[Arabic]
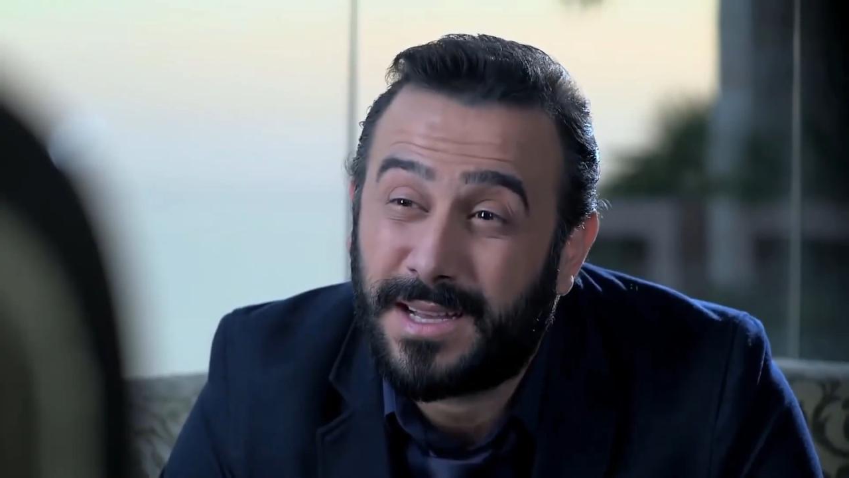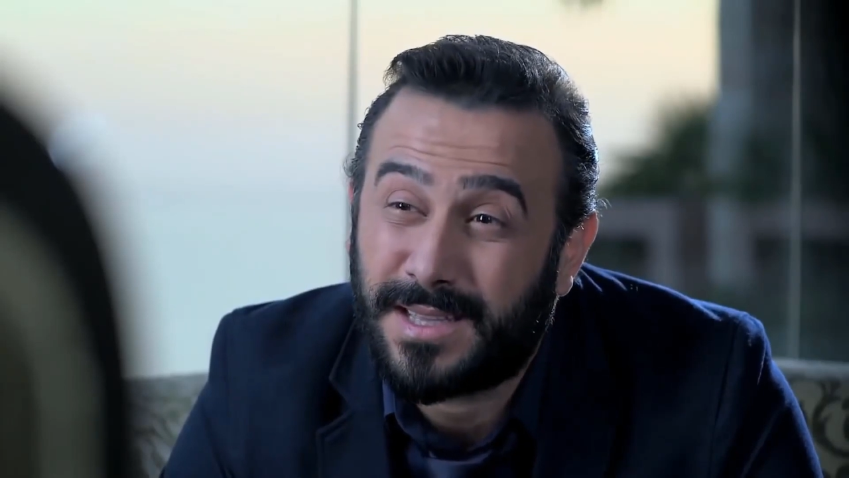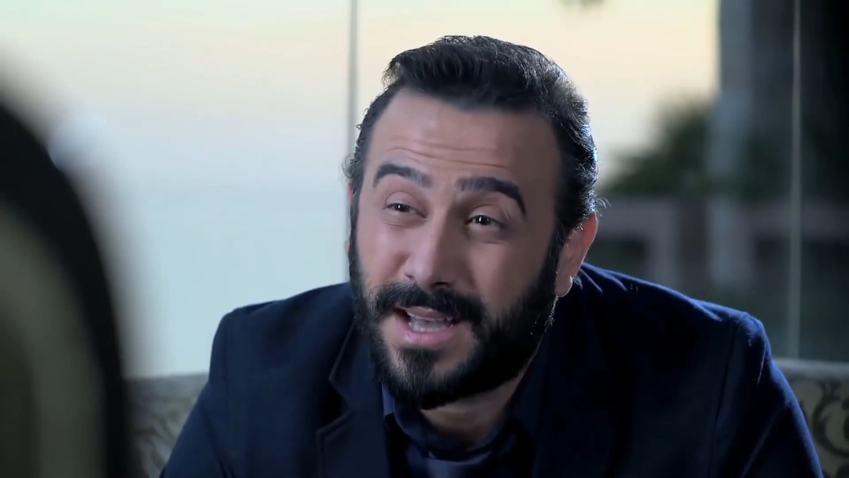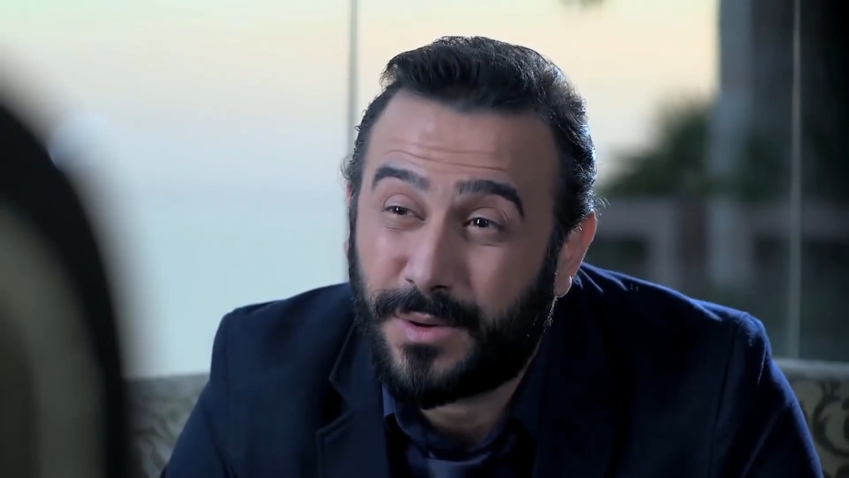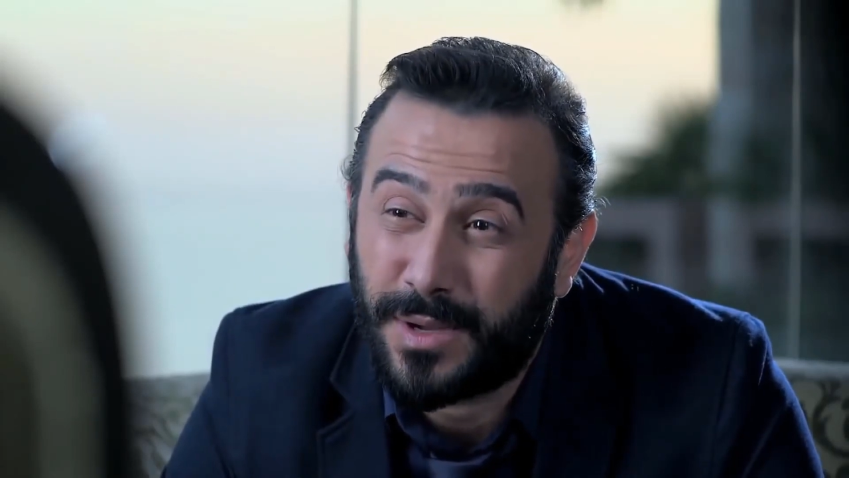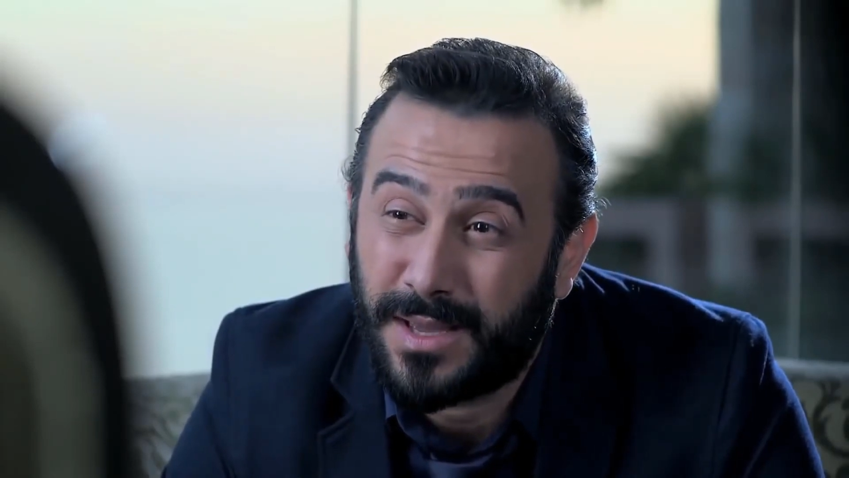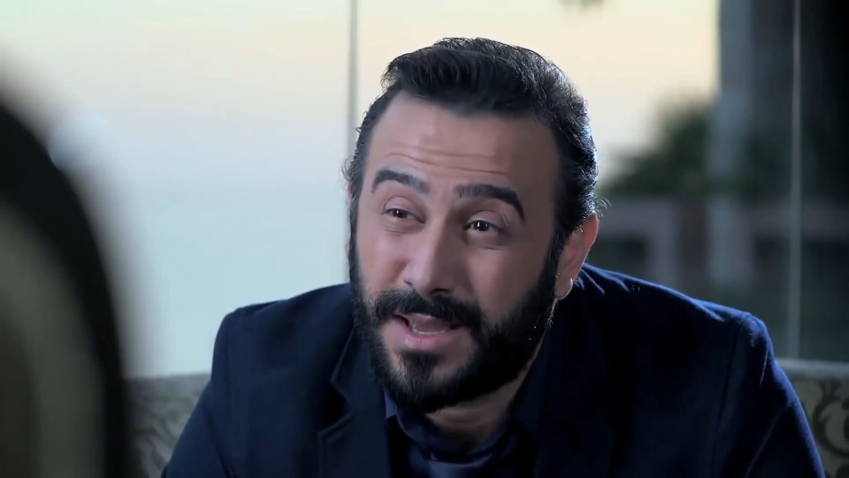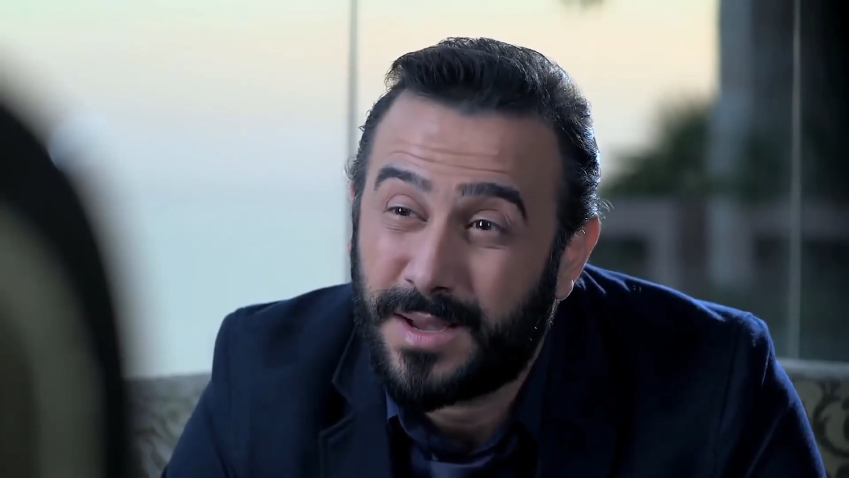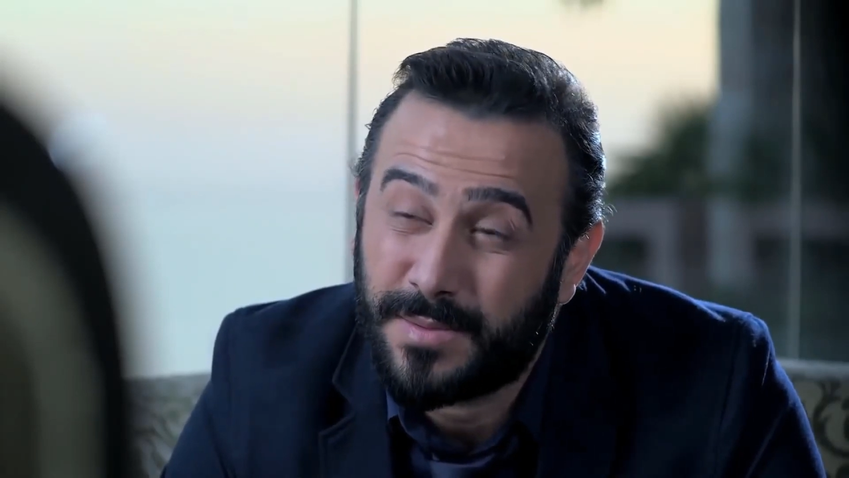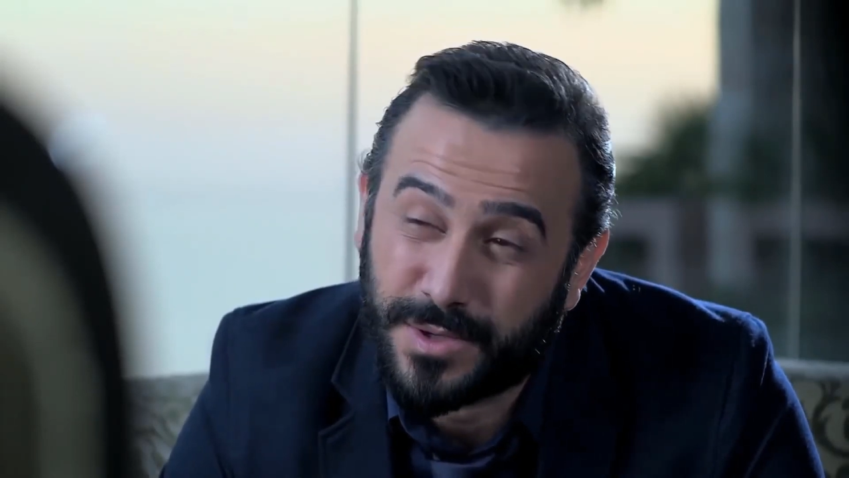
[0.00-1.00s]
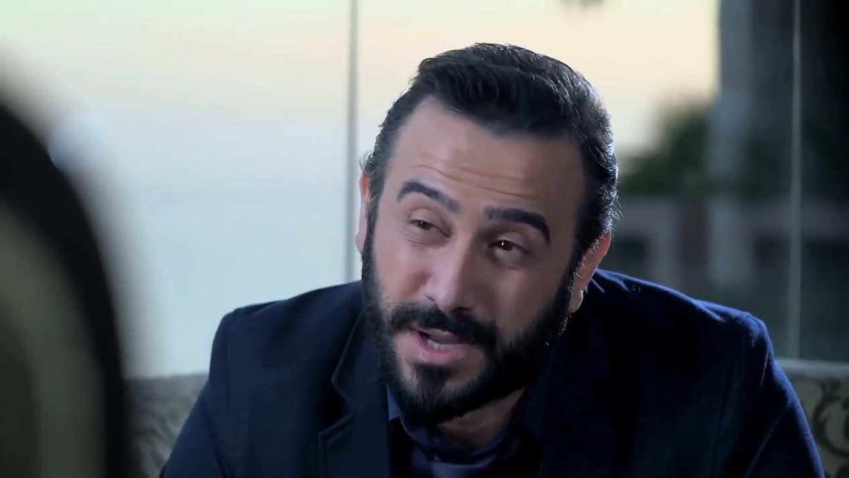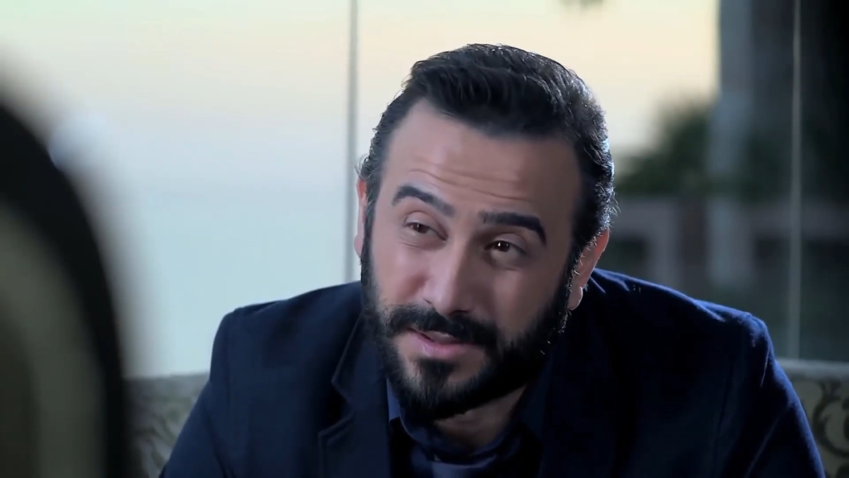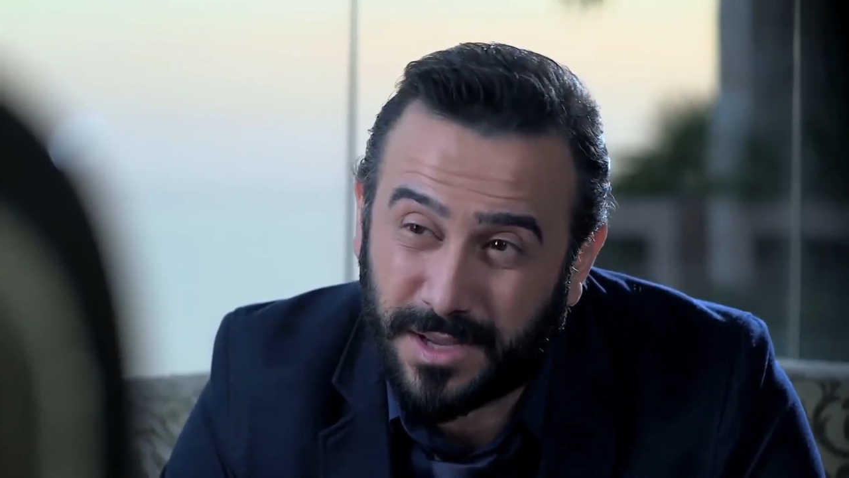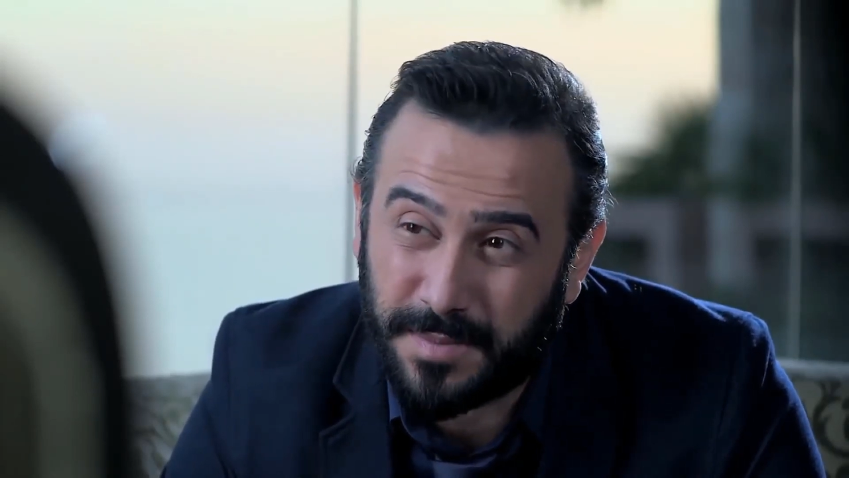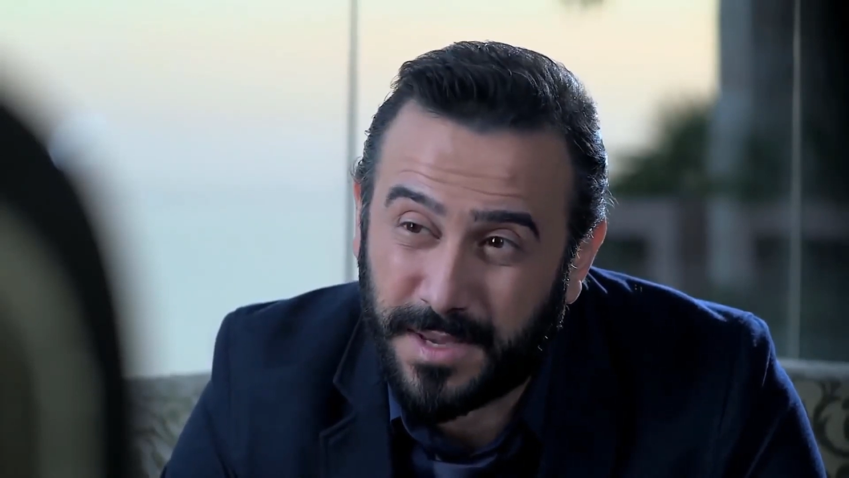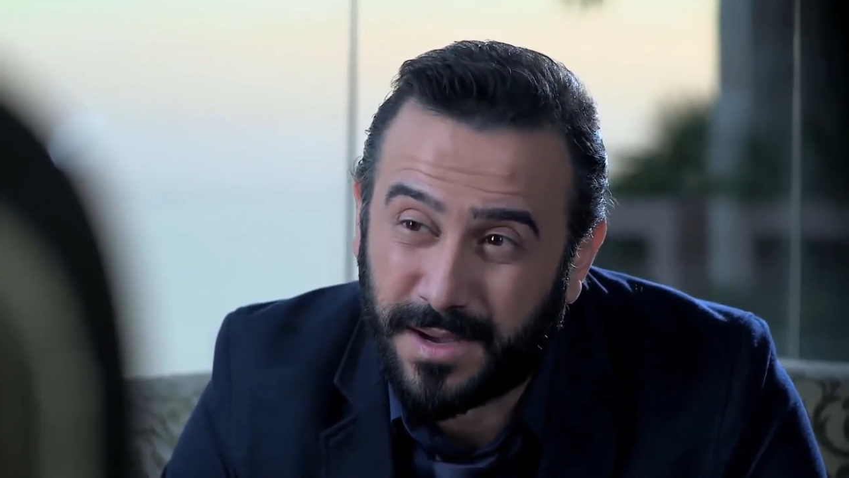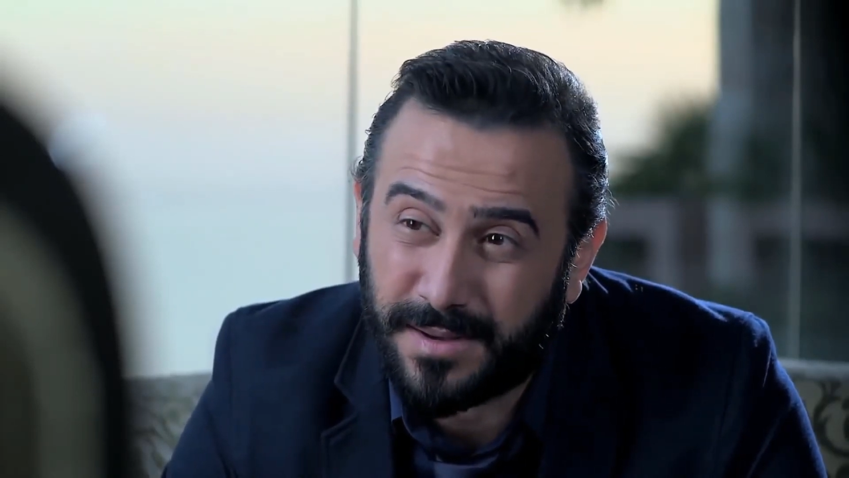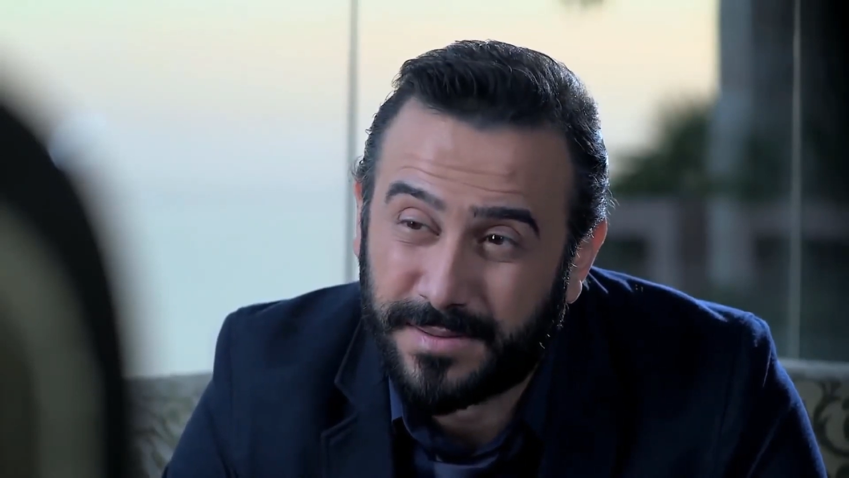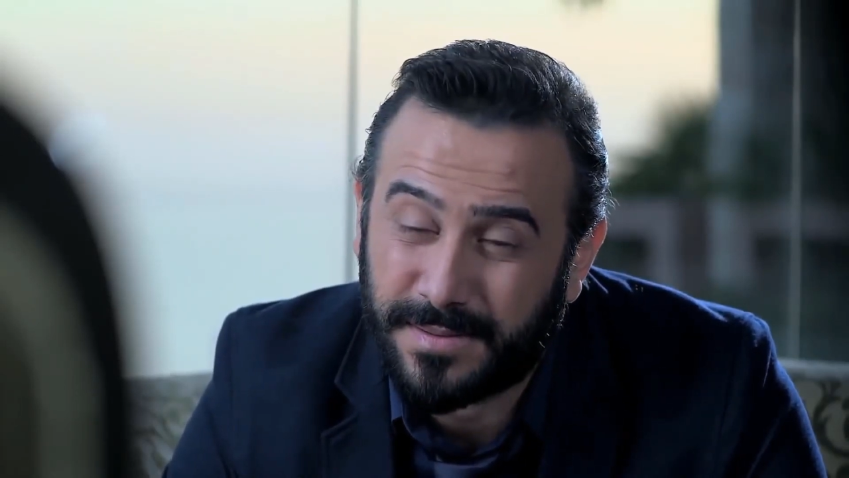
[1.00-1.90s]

اتاوي مشان تحميها